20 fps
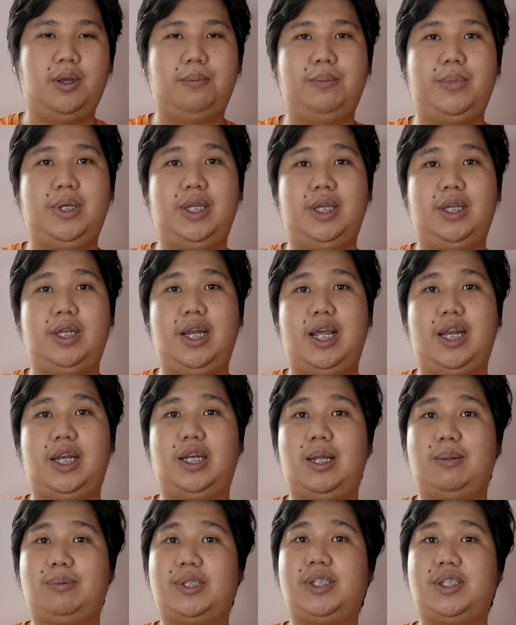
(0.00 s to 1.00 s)
มีเลนส์
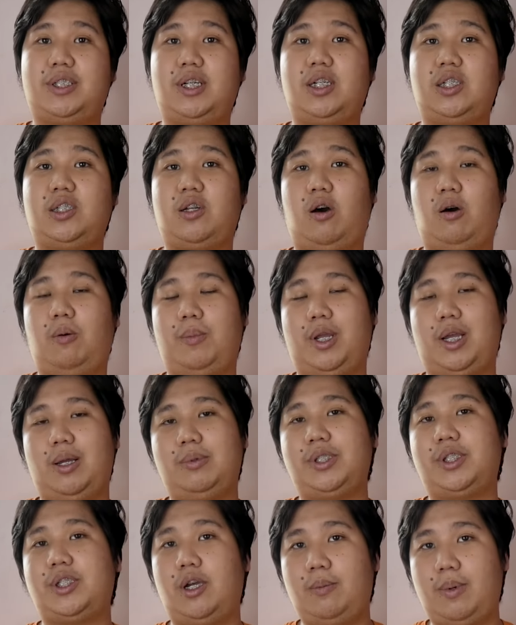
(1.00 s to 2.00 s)
Depth Sensor สอง เมกะพิ
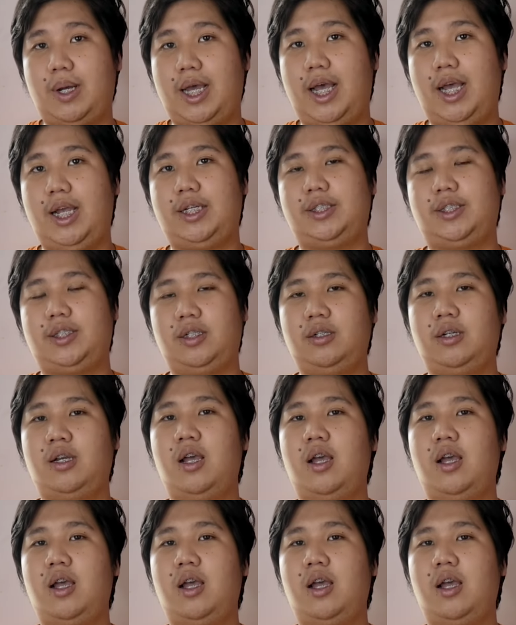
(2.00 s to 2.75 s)
กเซลมาให้ซึ่ง